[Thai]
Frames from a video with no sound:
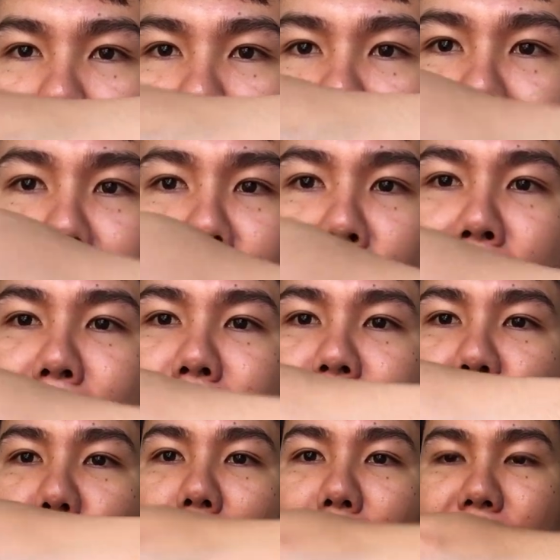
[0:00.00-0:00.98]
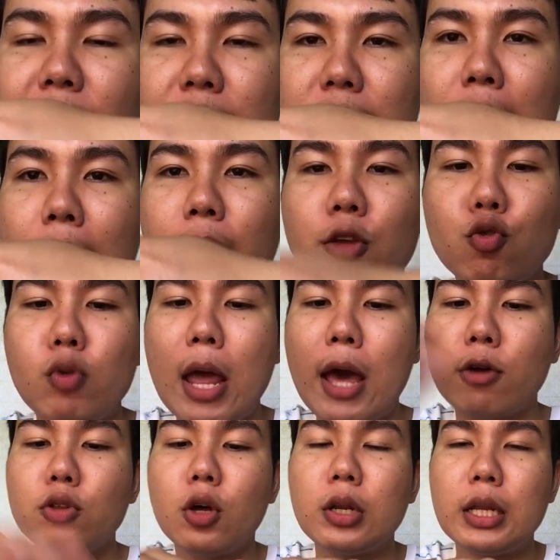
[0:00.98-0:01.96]
แล้วก็ไม่มีความเหนอะหนะอยู่แล้ว
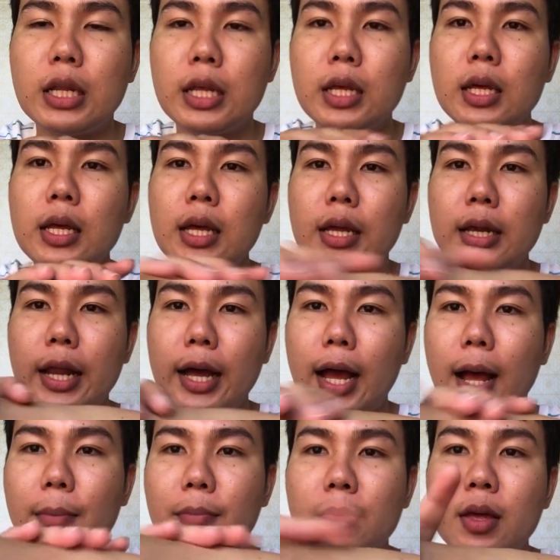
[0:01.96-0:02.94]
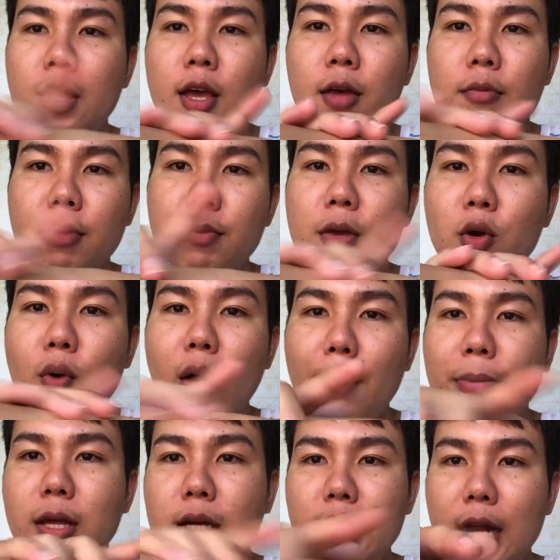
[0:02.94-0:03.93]
ตอนนี้นะครับ ไม่มีความเหน
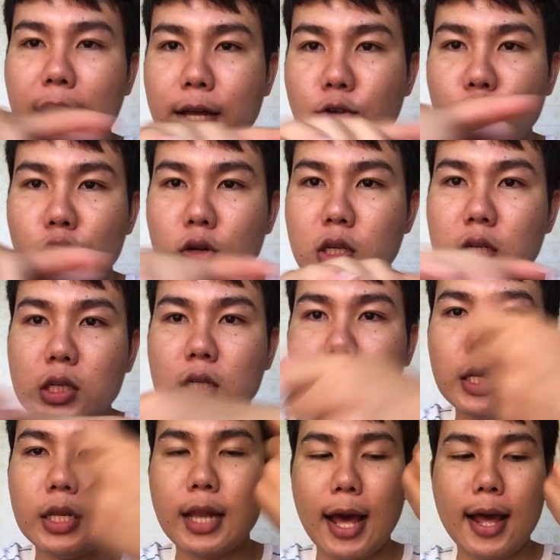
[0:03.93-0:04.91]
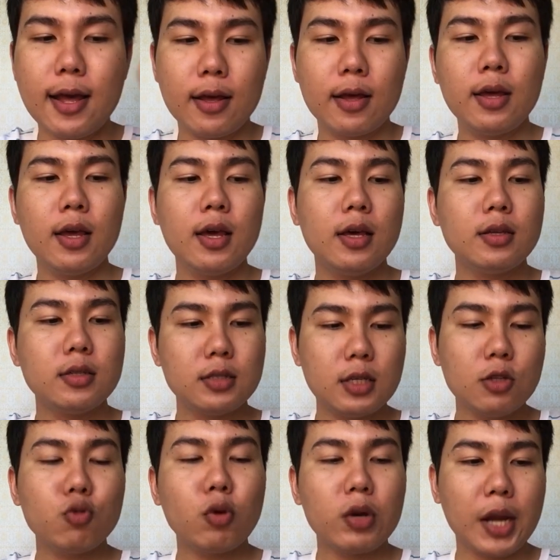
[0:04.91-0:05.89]
อะหนะอยู่เลยนะ ซึ่ง
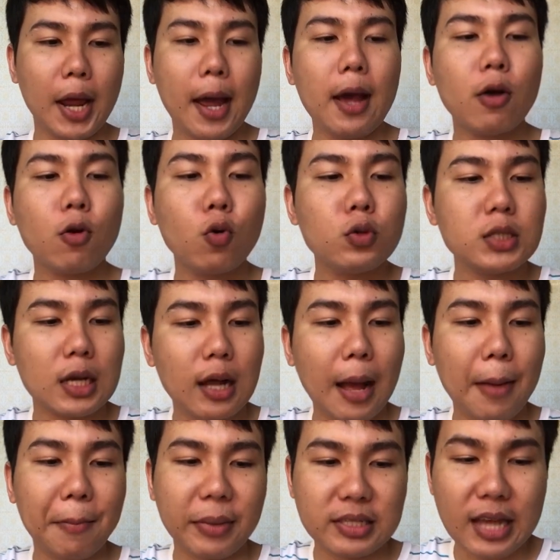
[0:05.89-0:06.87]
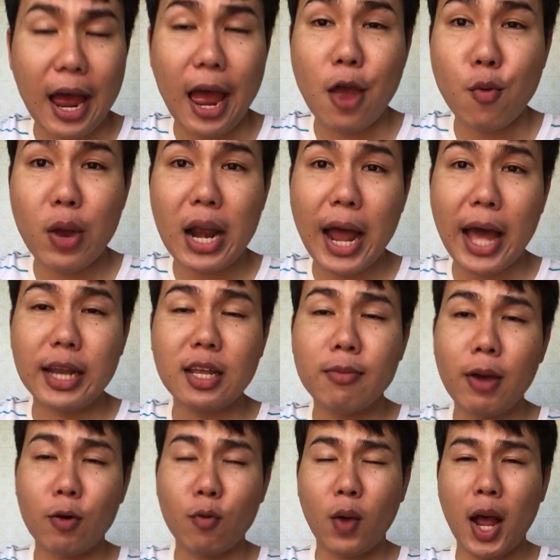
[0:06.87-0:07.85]
ตัวเนี้ยก็จะกลับมาใช้เวลาที่แบ
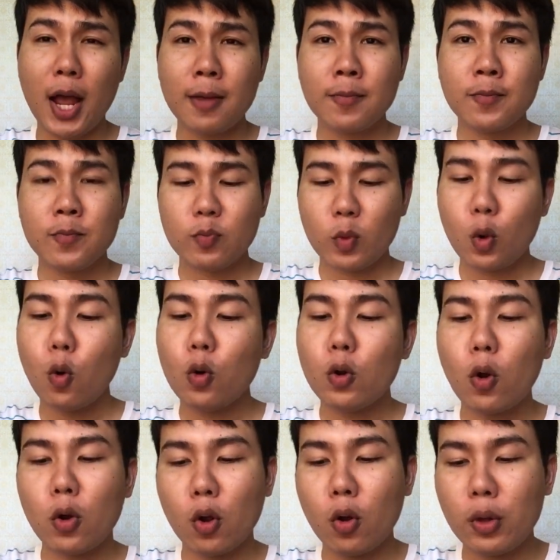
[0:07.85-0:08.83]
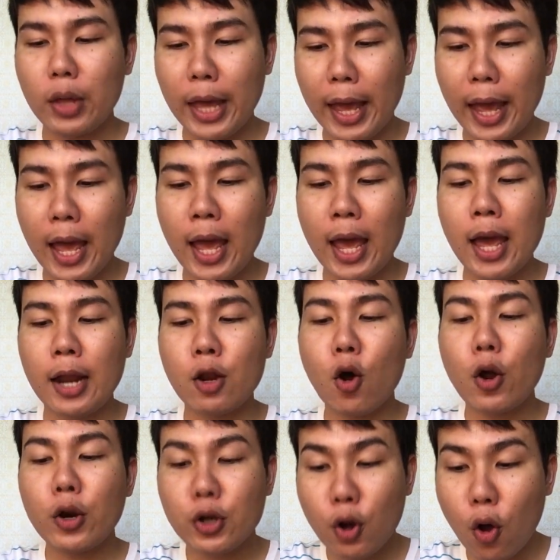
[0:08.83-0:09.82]
บว่าโก้นอนห้องแอร์นอ
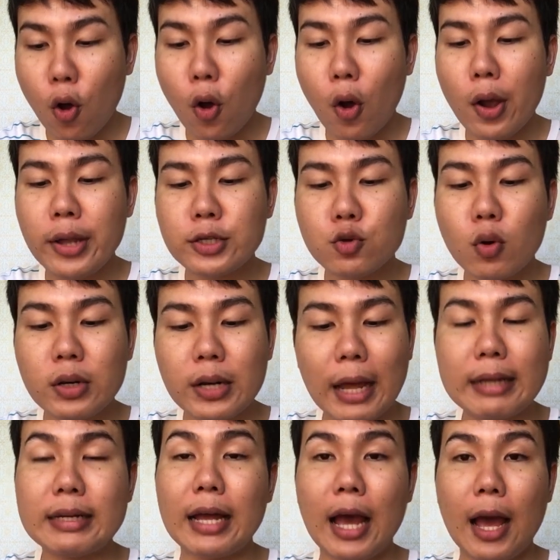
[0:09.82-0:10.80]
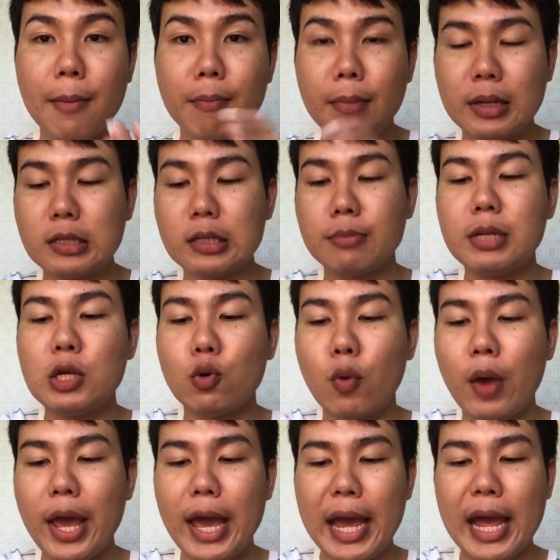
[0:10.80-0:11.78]
นน้อยช่วงนั้นนะครับ มันจะผิว
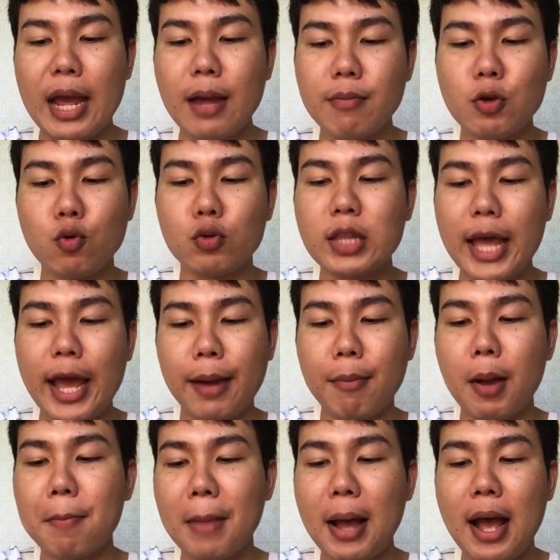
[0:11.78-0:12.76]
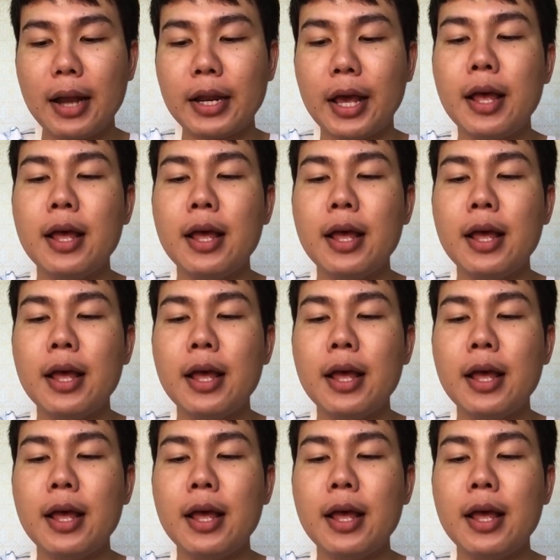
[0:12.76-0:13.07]
แห้ง ผิวแตกมากๆเนี่ย